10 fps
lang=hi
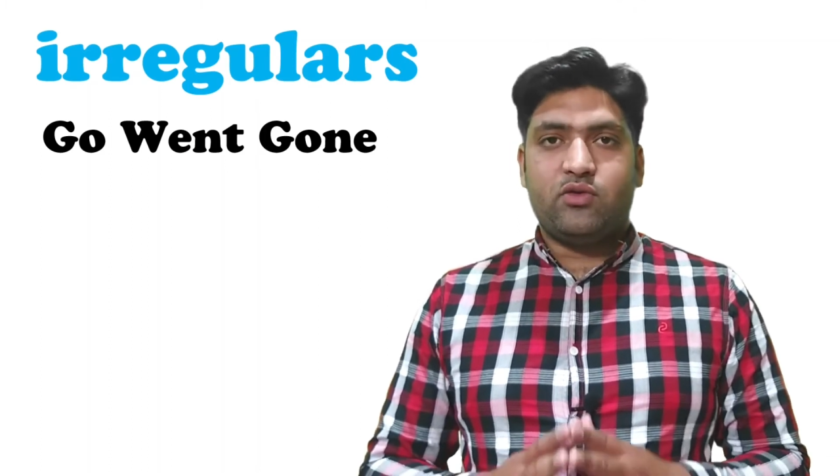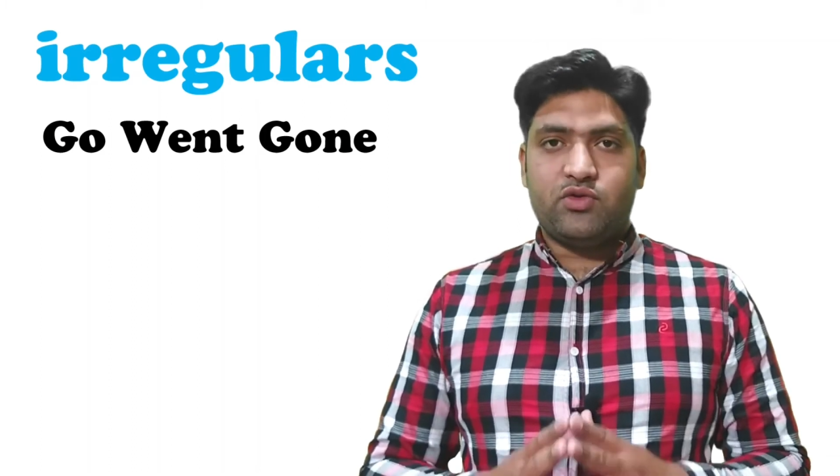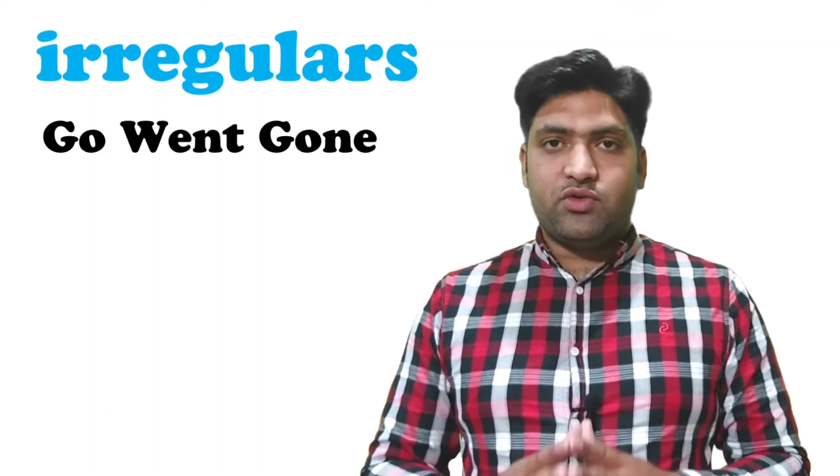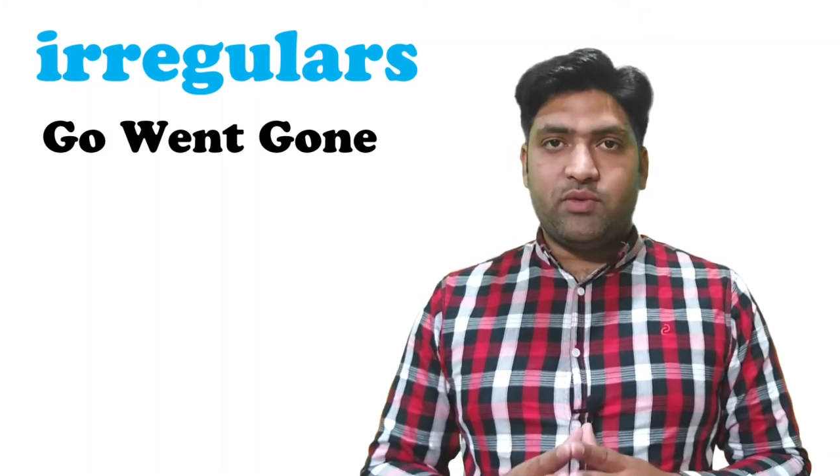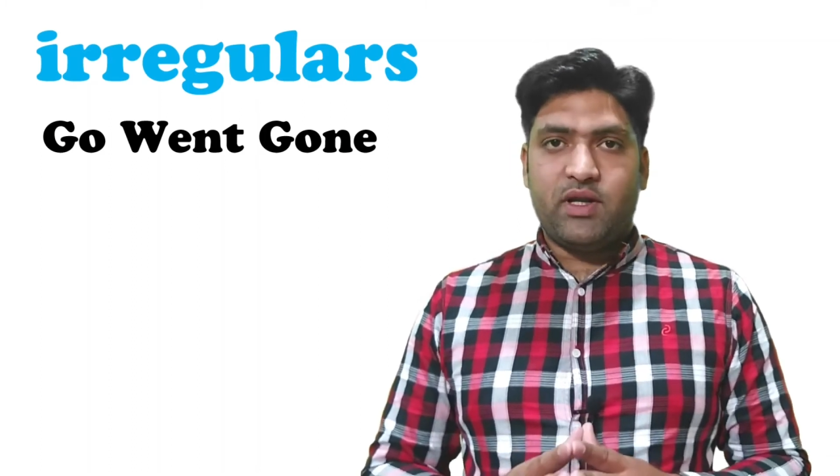तो
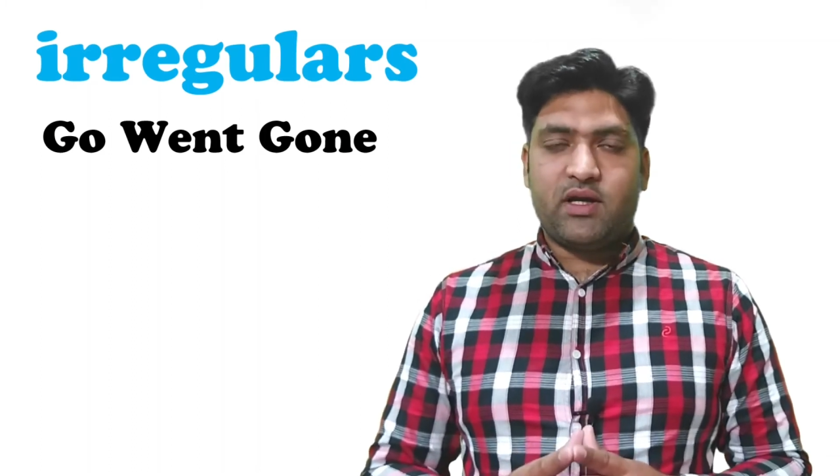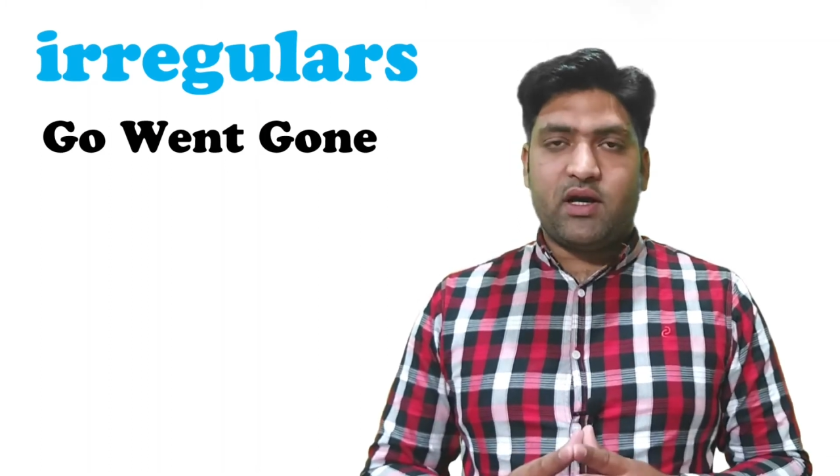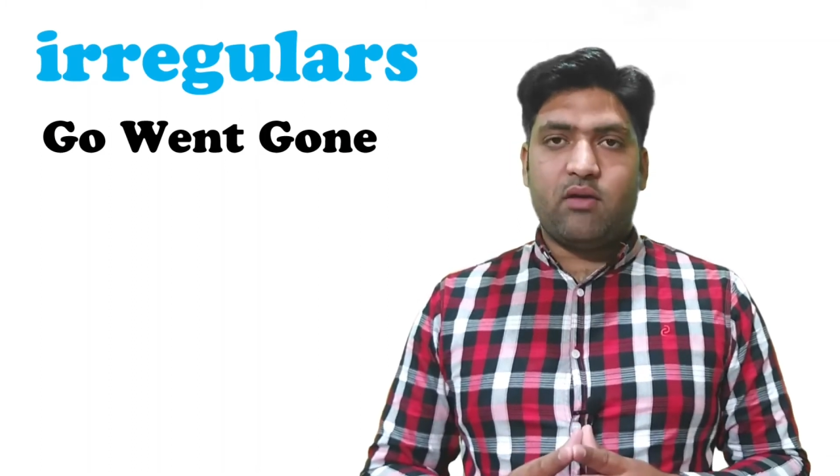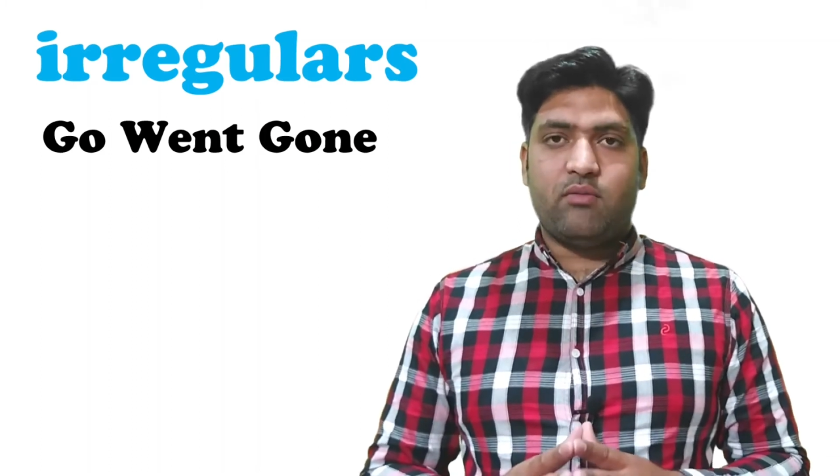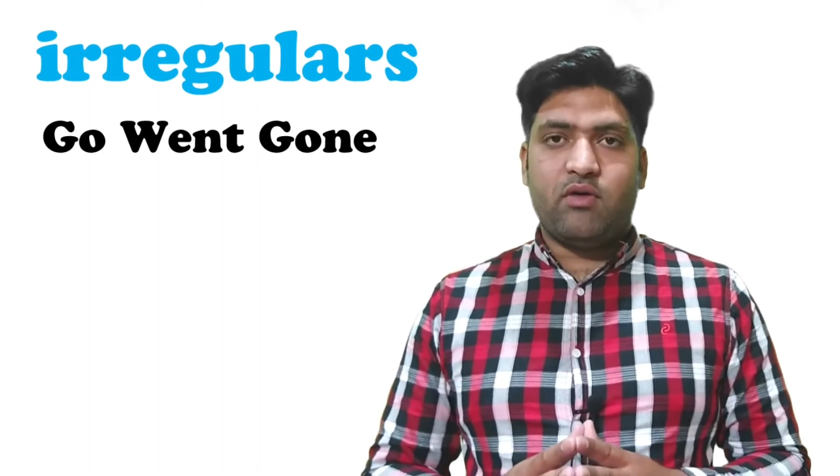जुमले
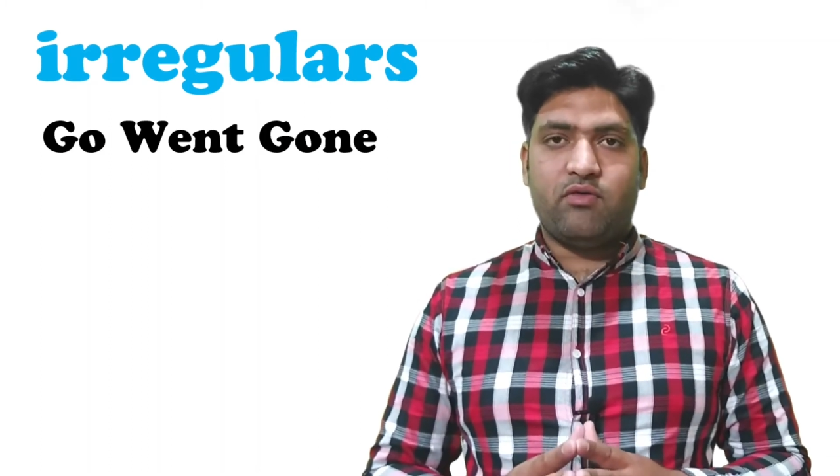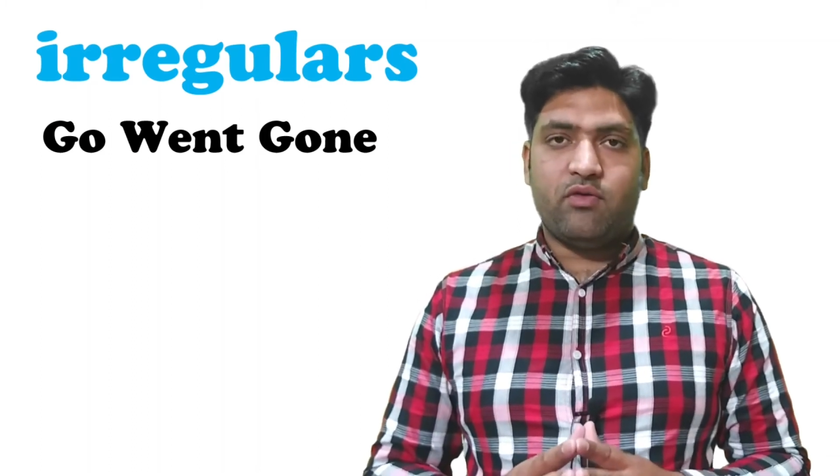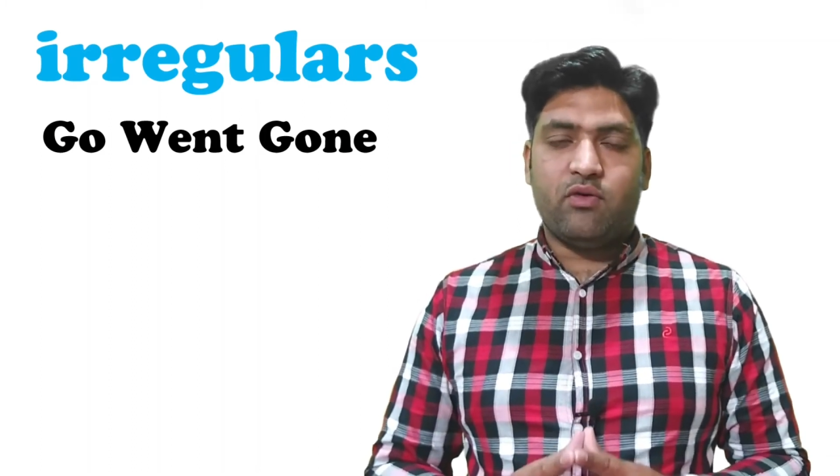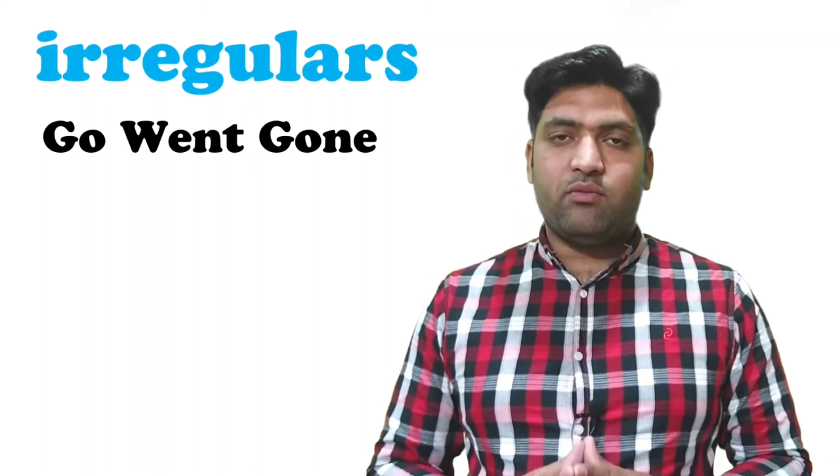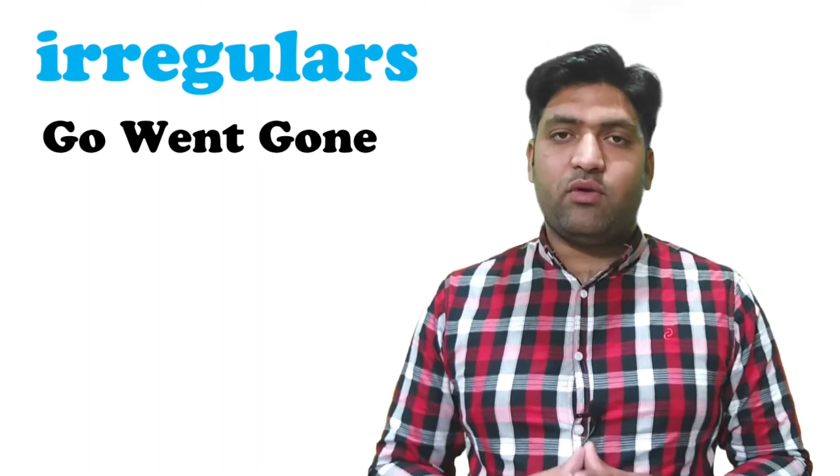का
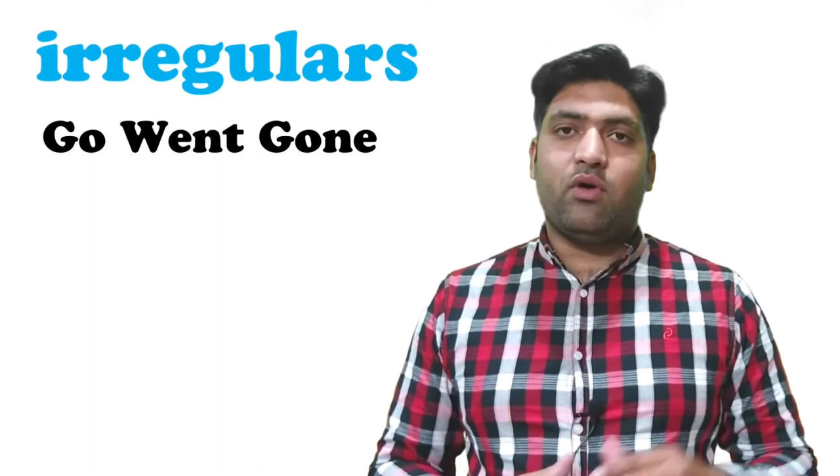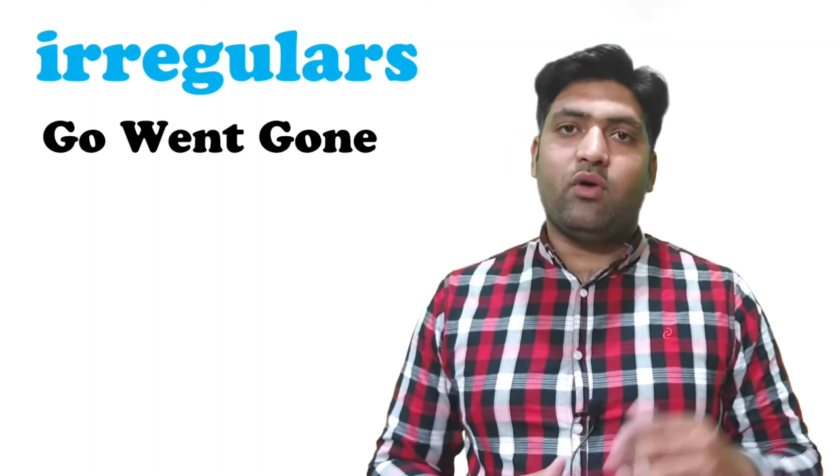मफहूम